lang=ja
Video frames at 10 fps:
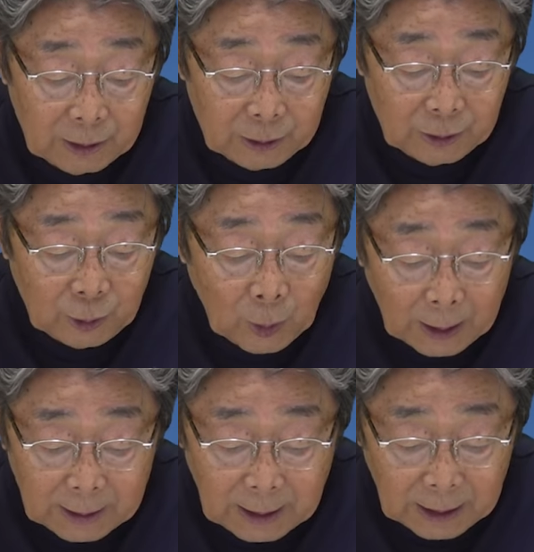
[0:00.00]
る良
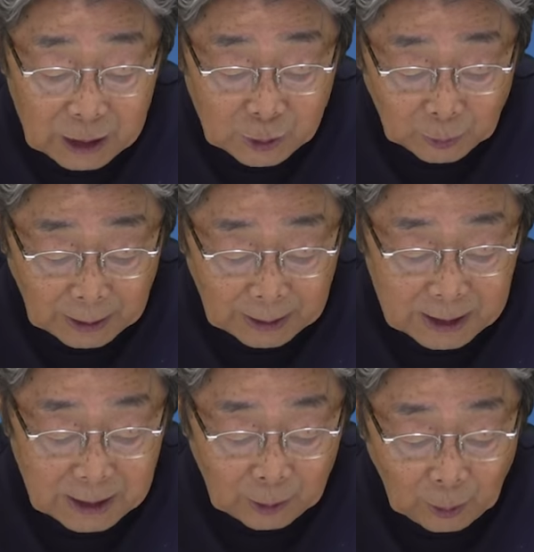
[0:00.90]
かったでしょうなんで
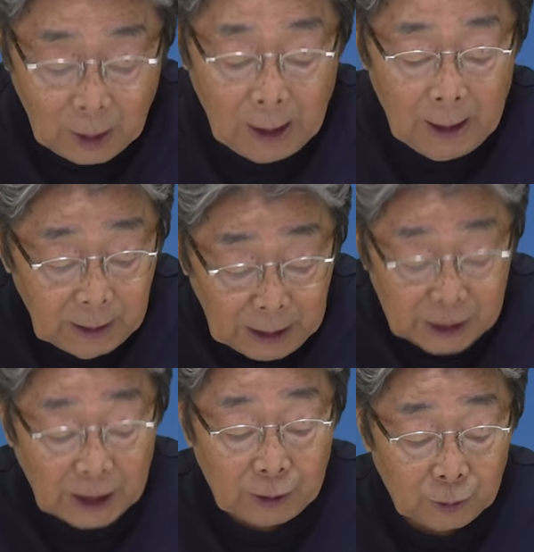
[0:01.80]
すけど、い
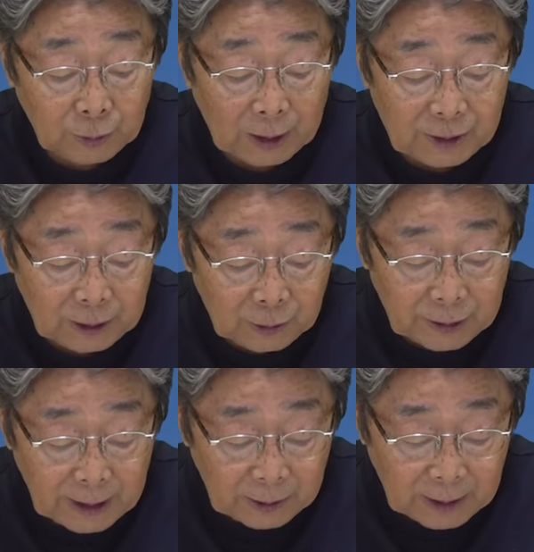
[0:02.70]
い川柳をたくさん寄
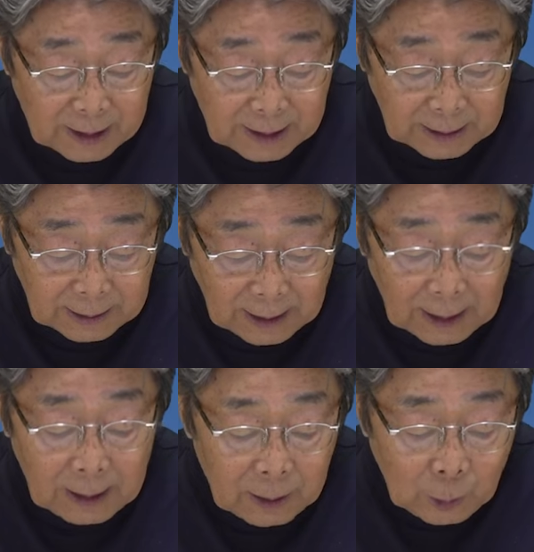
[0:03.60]
せてくださっ
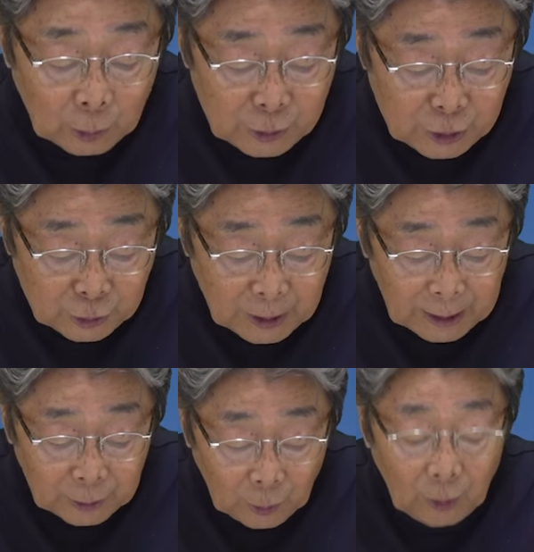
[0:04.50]
たろくじゅう
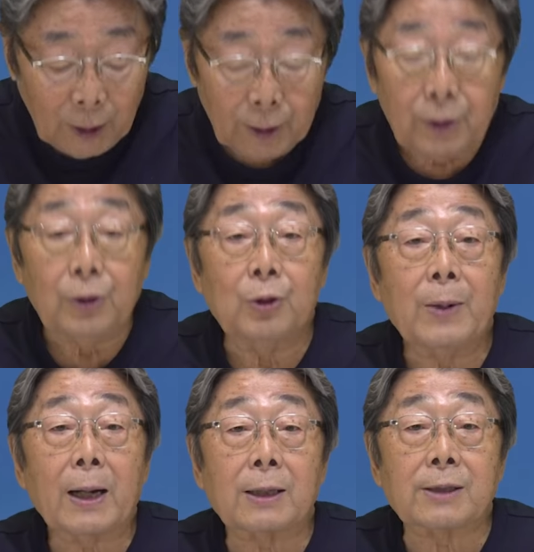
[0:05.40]
代の
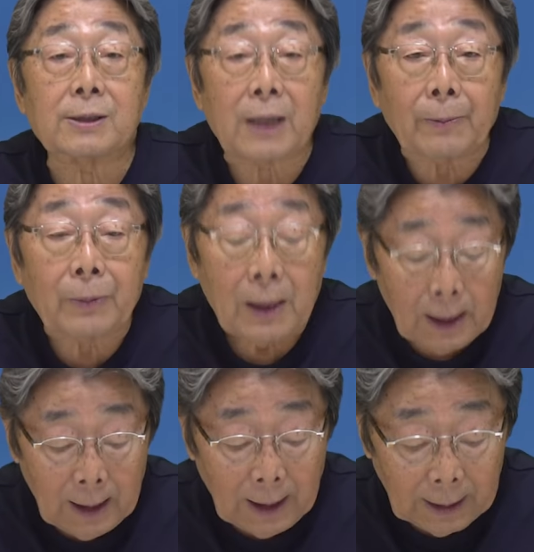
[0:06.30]
沼風さん、
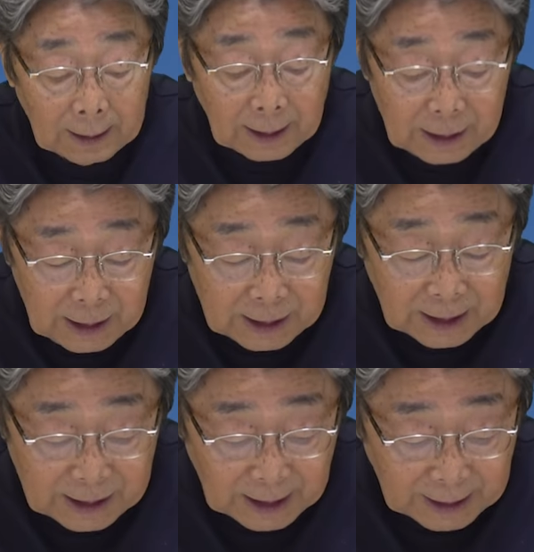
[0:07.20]
あなたに
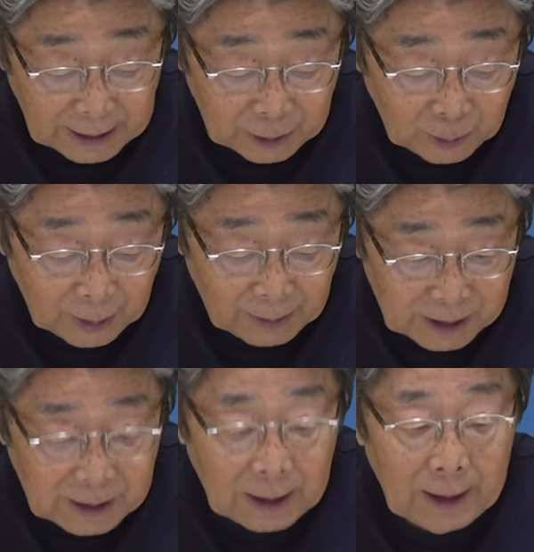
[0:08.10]
差し上げたいと思いま
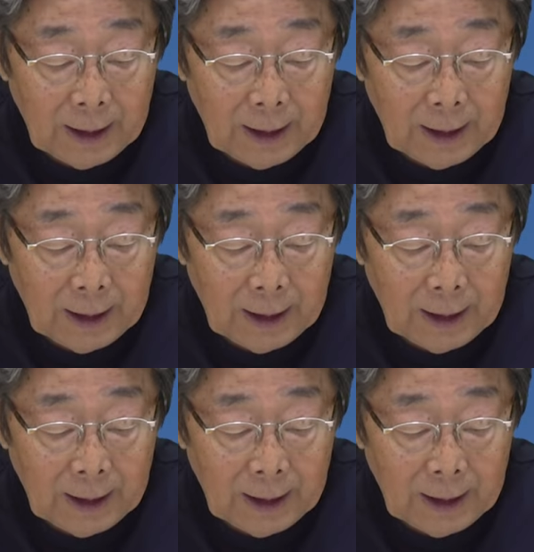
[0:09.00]
す。